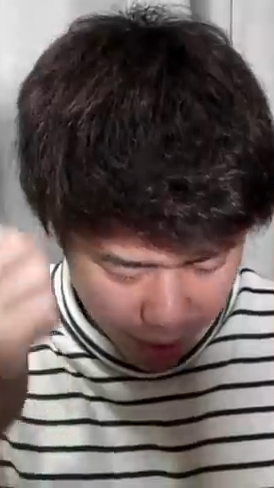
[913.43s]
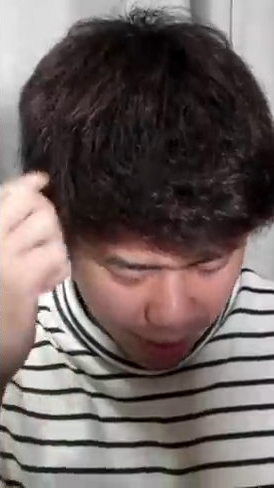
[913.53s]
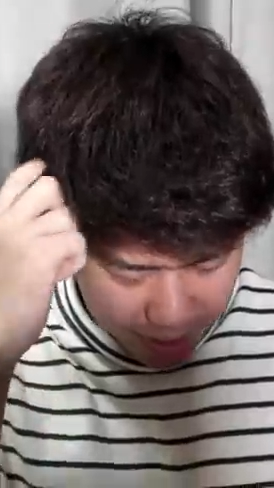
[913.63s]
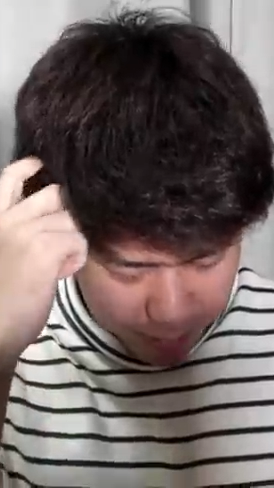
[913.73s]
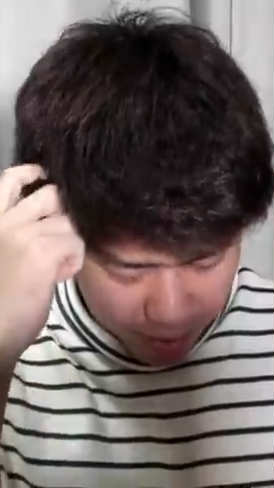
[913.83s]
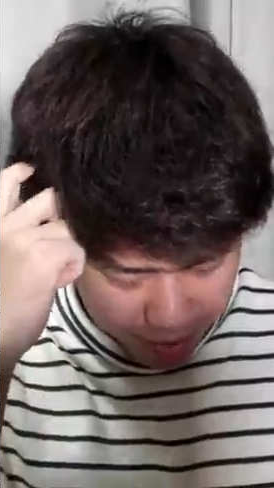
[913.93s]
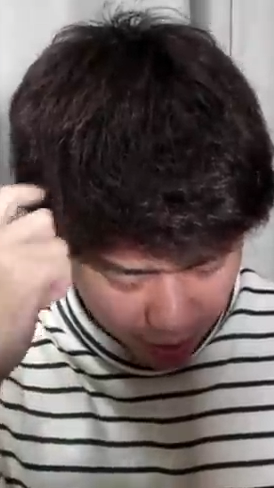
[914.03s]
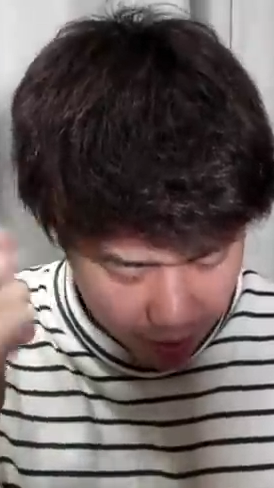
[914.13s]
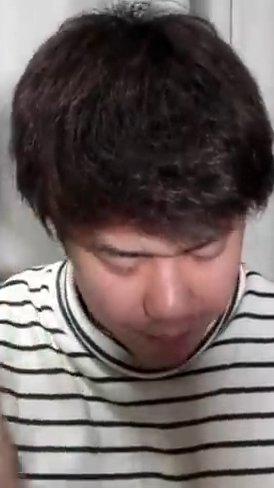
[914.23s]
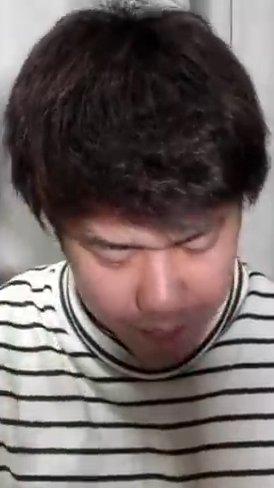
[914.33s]
挽回しまし
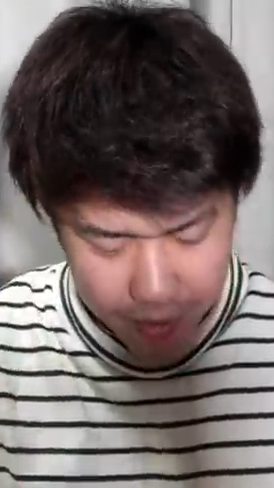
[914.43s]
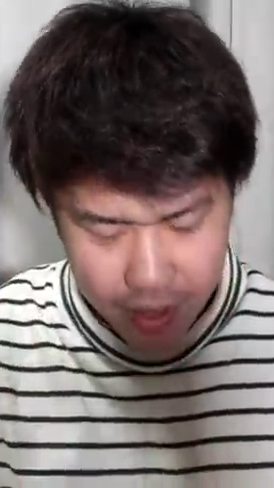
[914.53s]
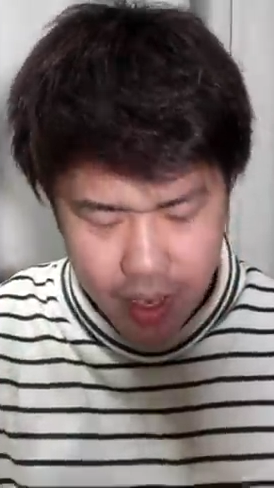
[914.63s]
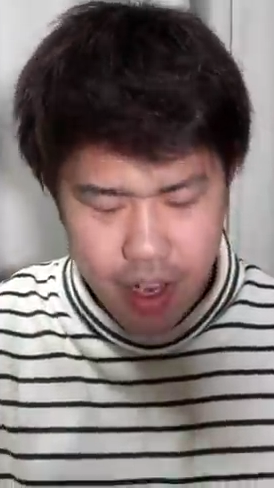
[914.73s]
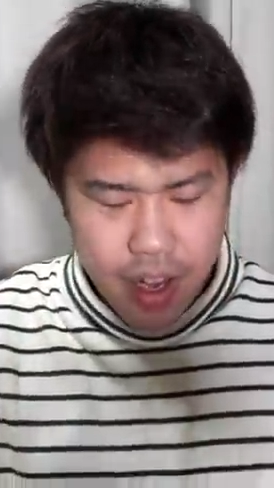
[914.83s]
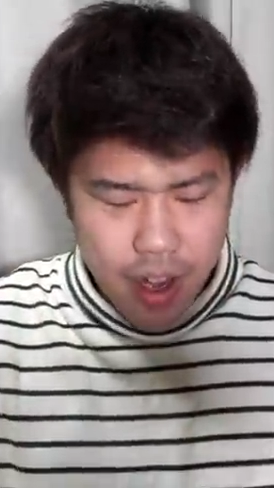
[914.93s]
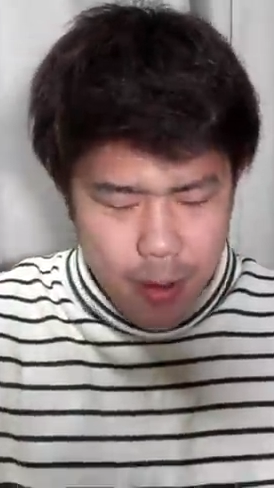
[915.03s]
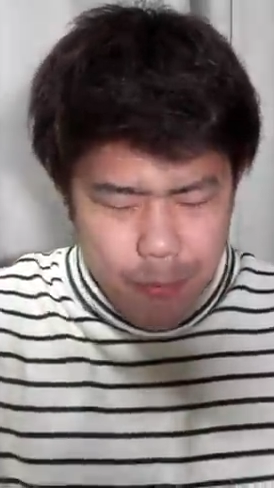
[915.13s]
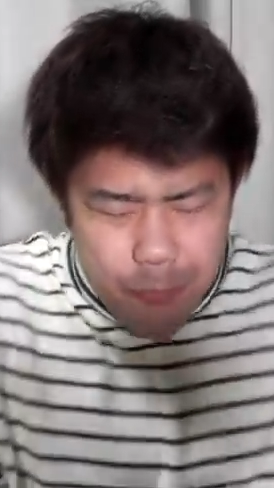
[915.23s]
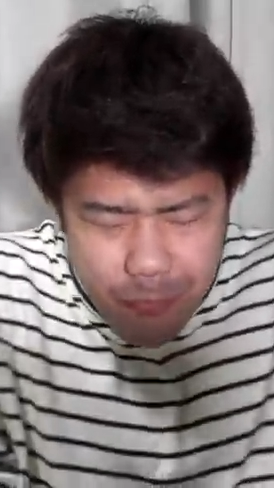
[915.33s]
た。
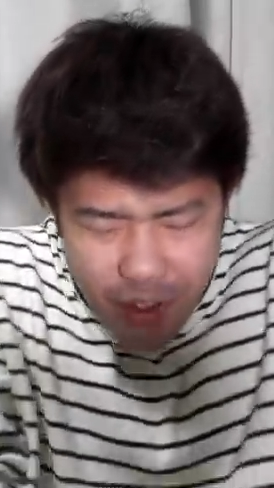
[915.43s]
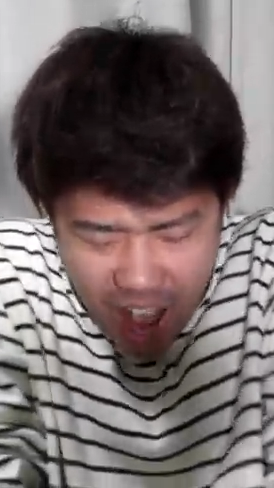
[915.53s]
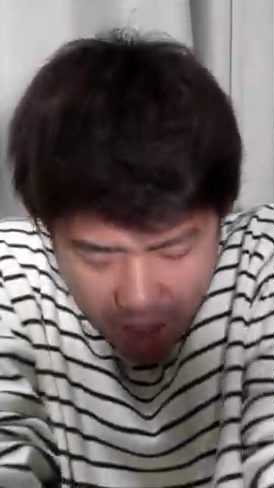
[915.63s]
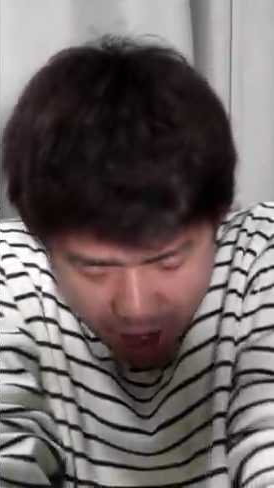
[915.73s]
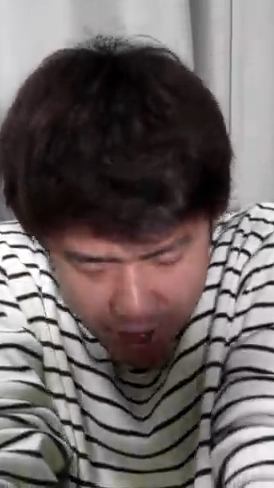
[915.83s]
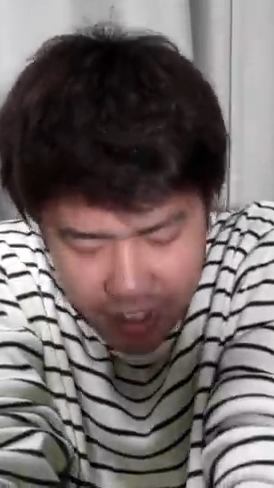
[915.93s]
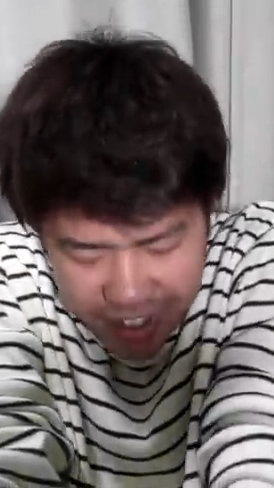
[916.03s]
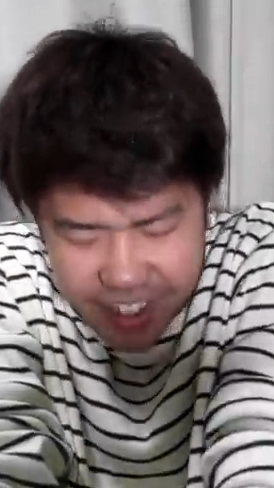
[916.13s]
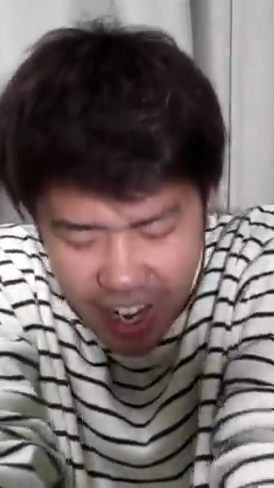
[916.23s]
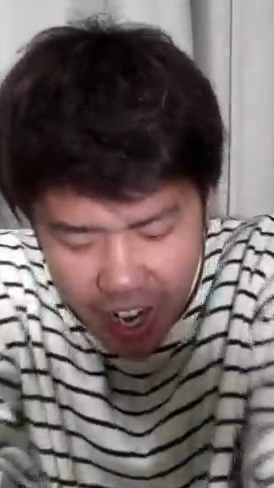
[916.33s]
バー
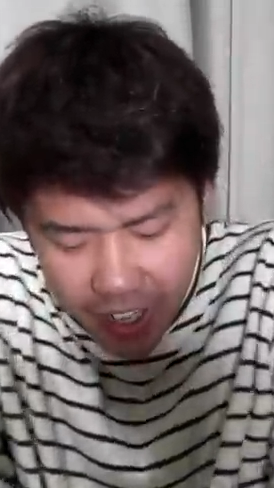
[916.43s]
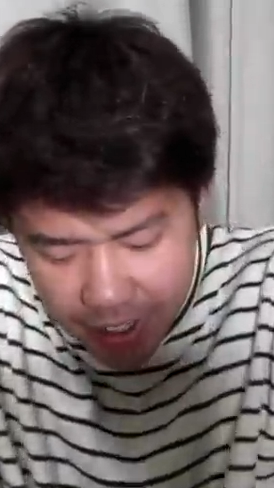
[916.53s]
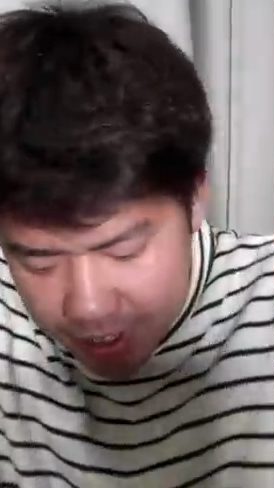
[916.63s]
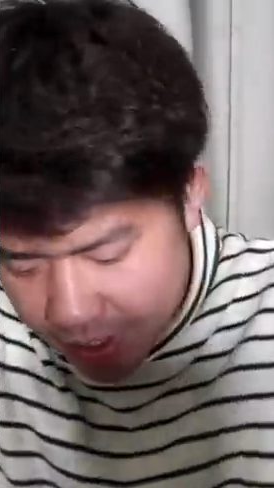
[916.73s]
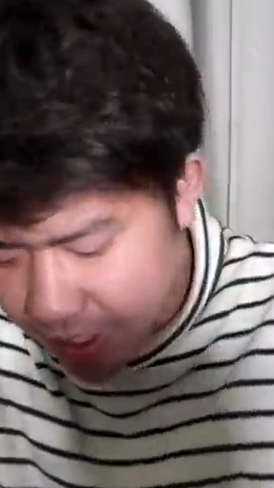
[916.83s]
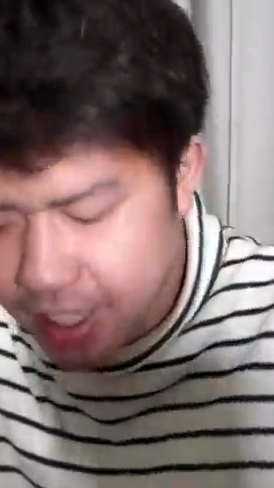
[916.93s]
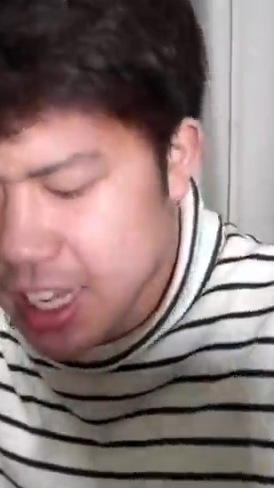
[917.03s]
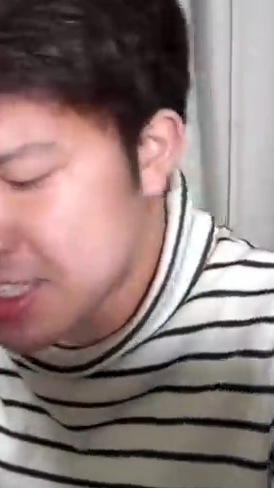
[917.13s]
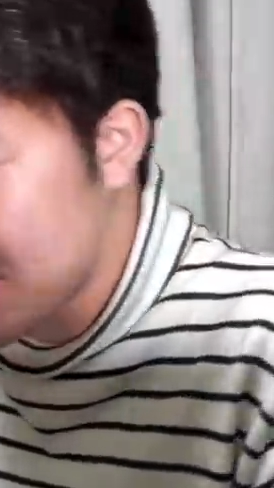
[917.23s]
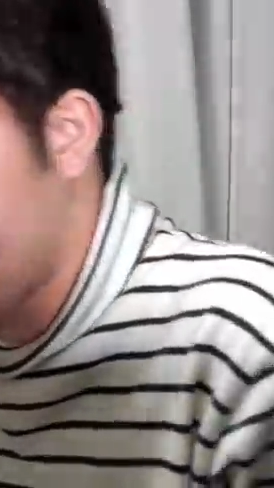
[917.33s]
いっていう
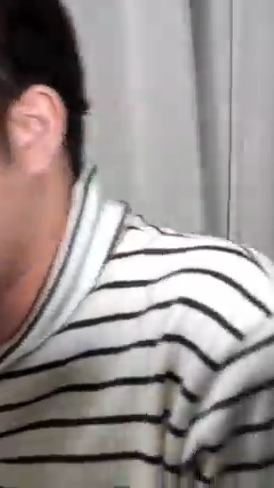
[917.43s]
感じで